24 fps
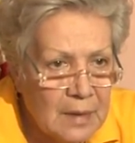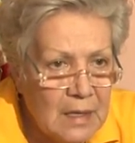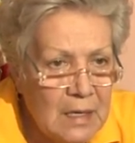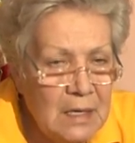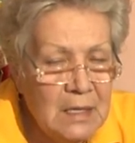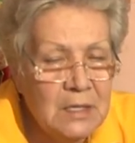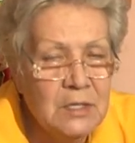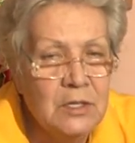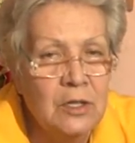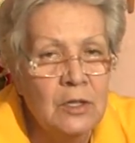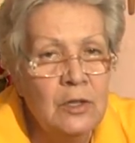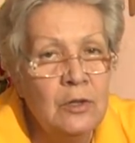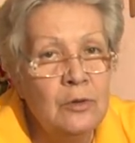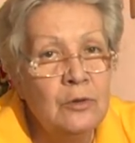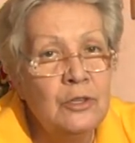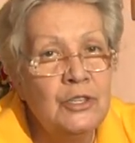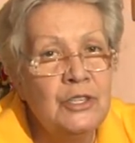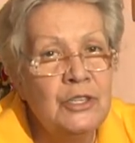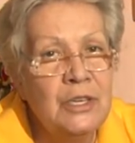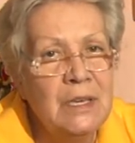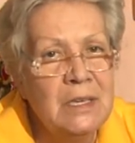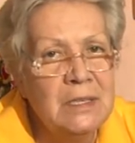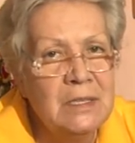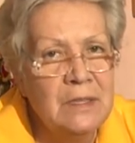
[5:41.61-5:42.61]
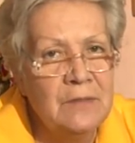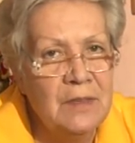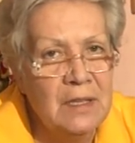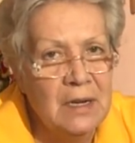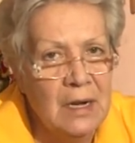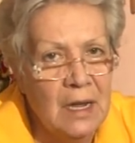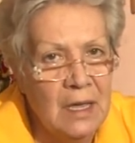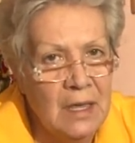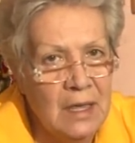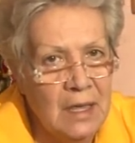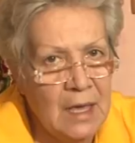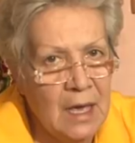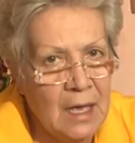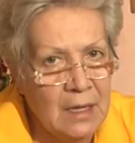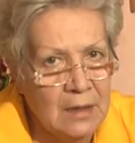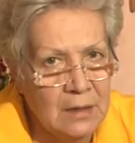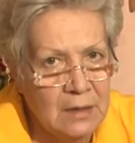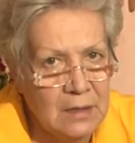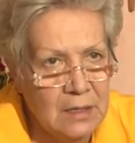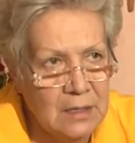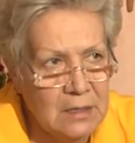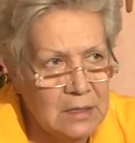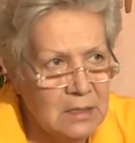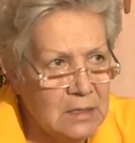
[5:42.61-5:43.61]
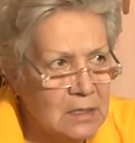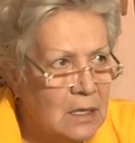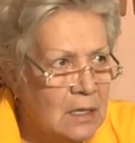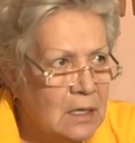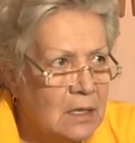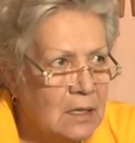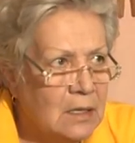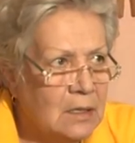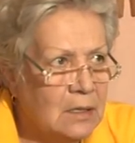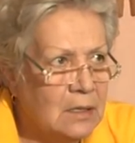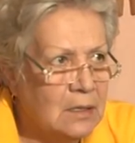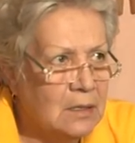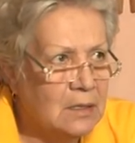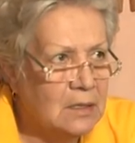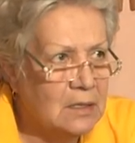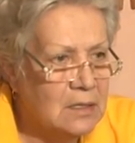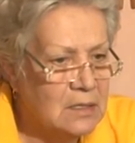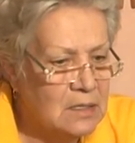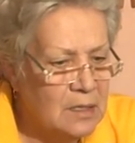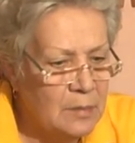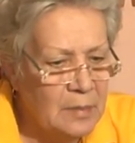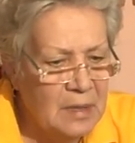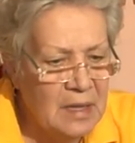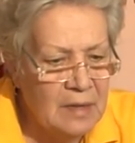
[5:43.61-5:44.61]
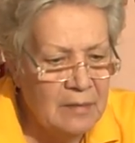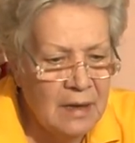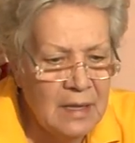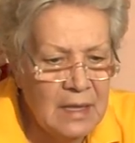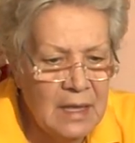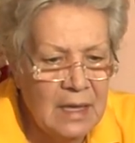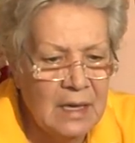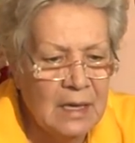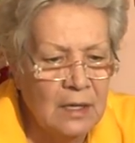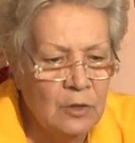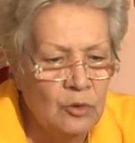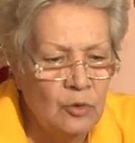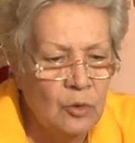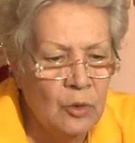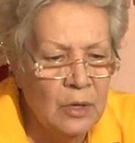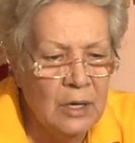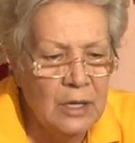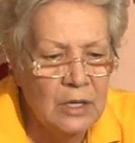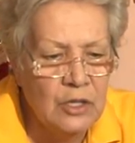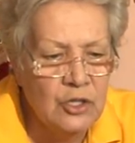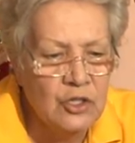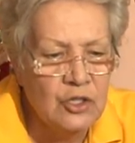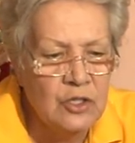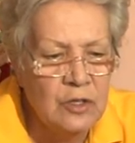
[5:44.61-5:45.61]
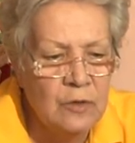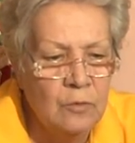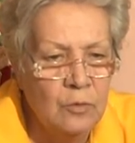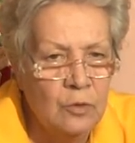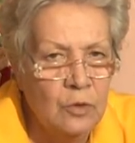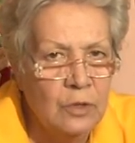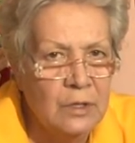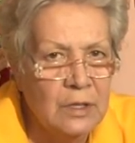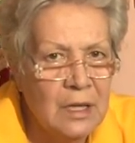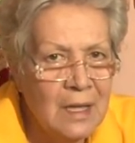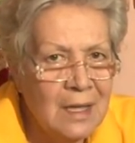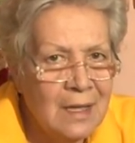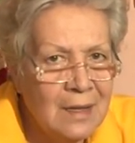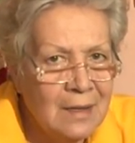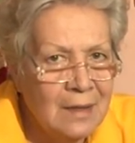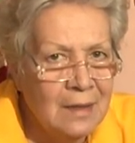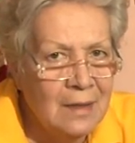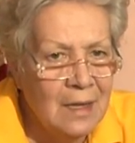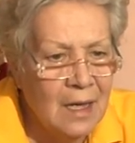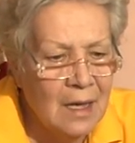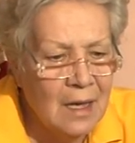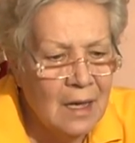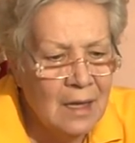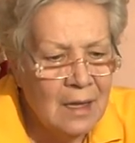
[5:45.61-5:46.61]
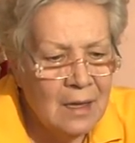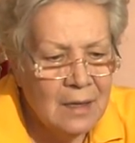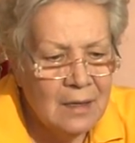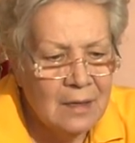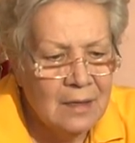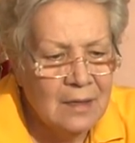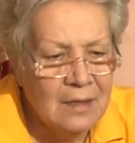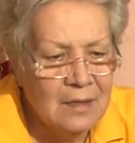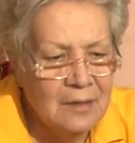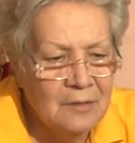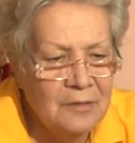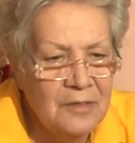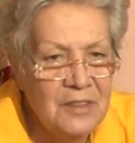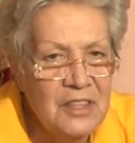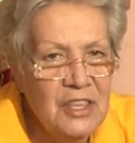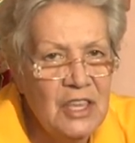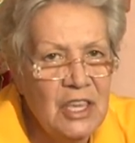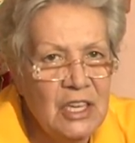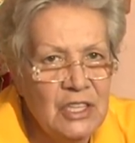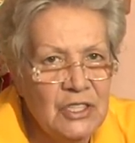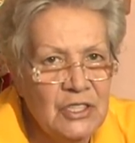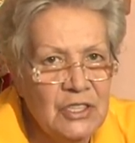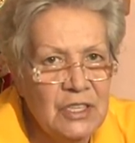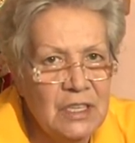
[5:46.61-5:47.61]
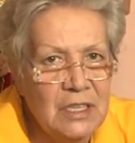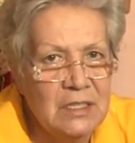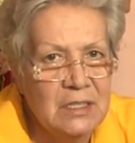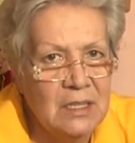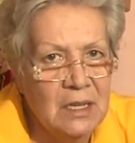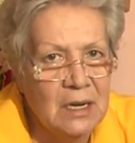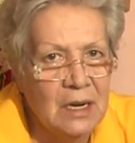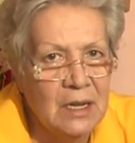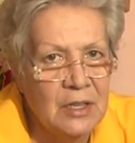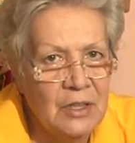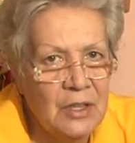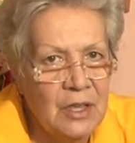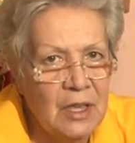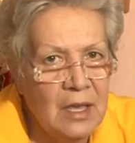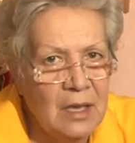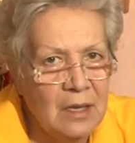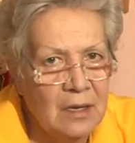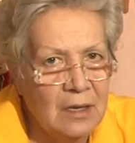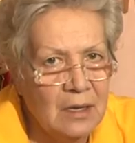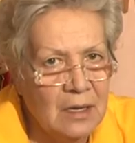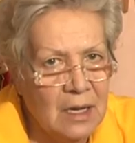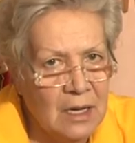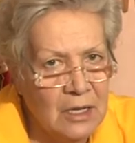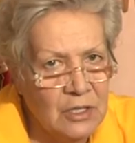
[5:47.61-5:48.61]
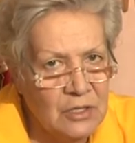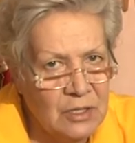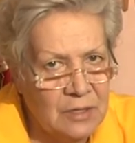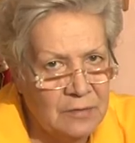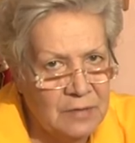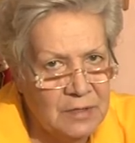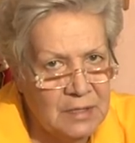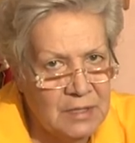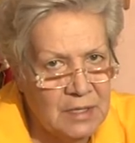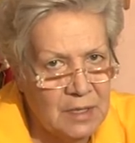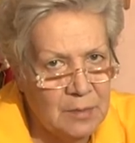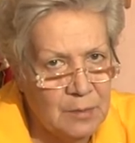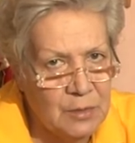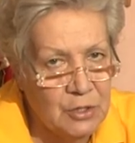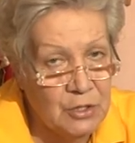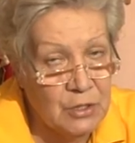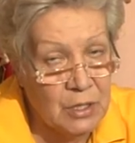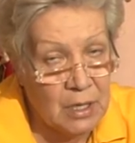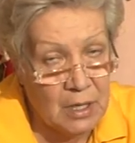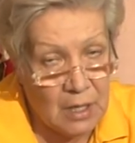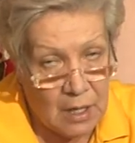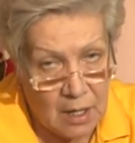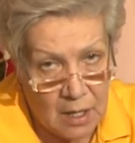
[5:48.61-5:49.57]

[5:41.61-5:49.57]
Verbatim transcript: исключить вероятность а, заболеваний, которые живут на а, внешней стороне каждого семечки.